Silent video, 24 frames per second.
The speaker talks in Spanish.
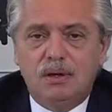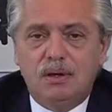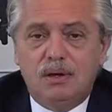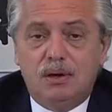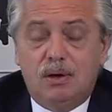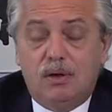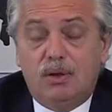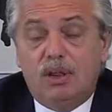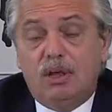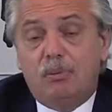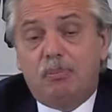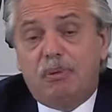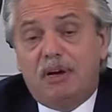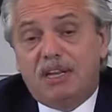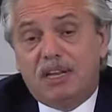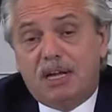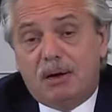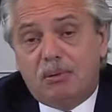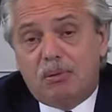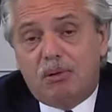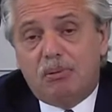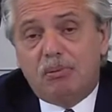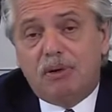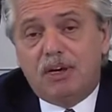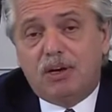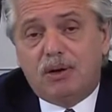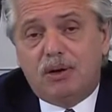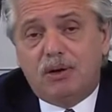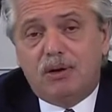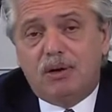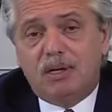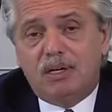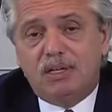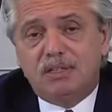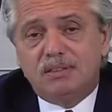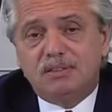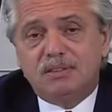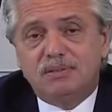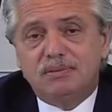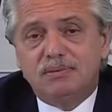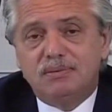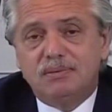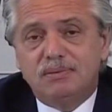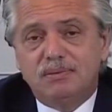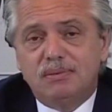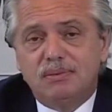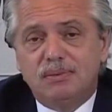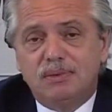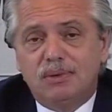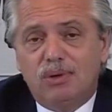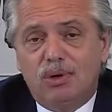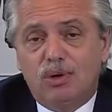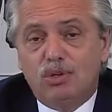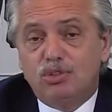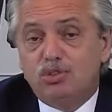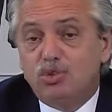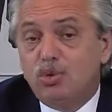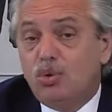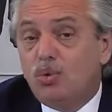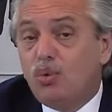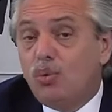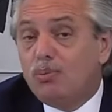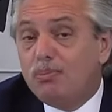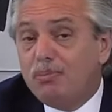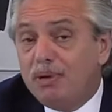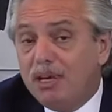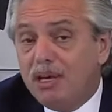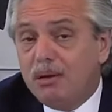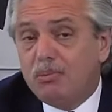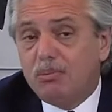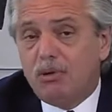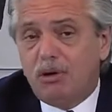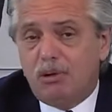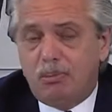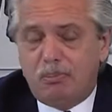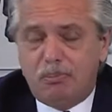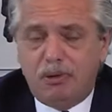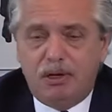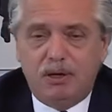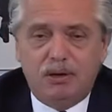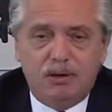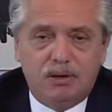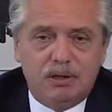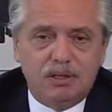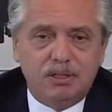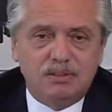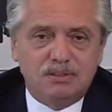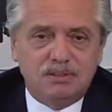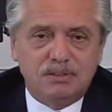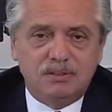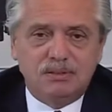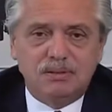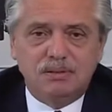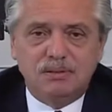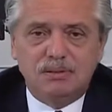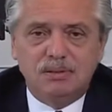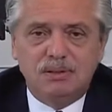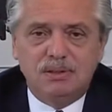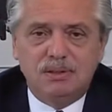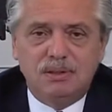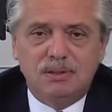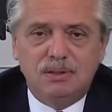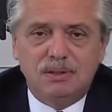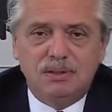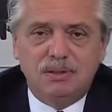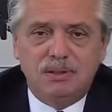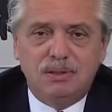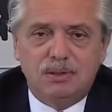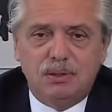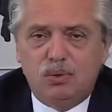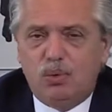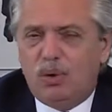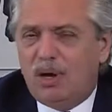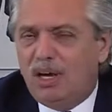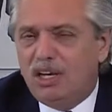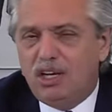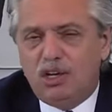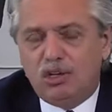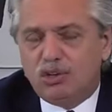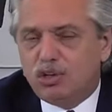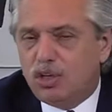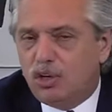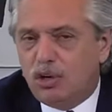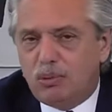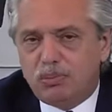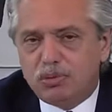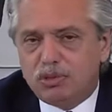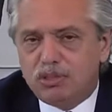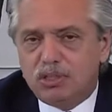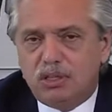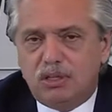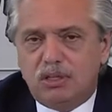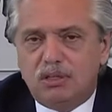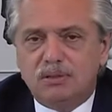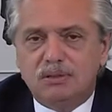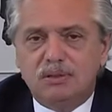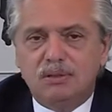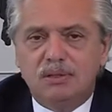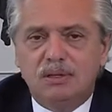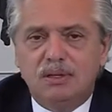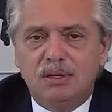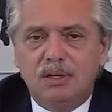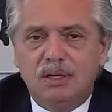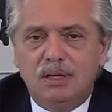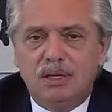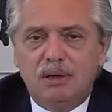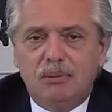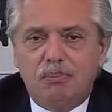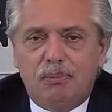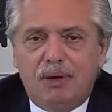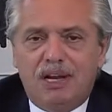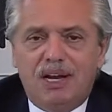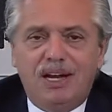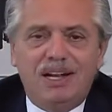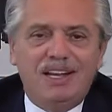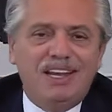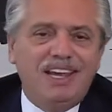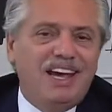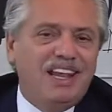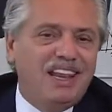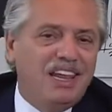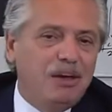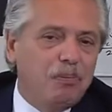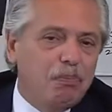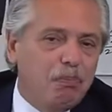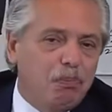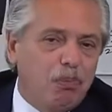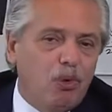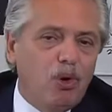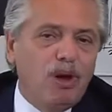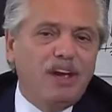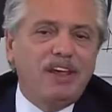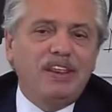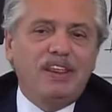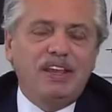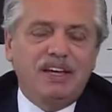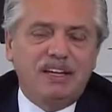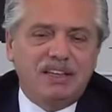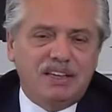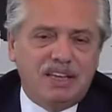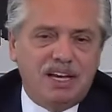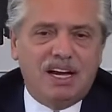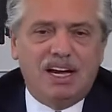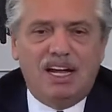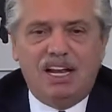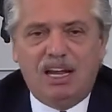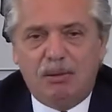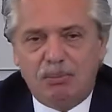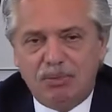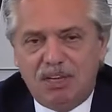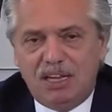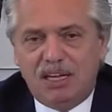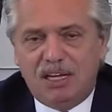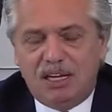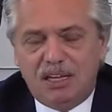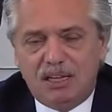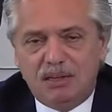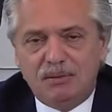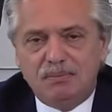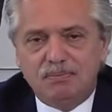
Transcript: O despertamos mejores o sucumbimos peores. No hay otra opción para el día después de esta calamidad.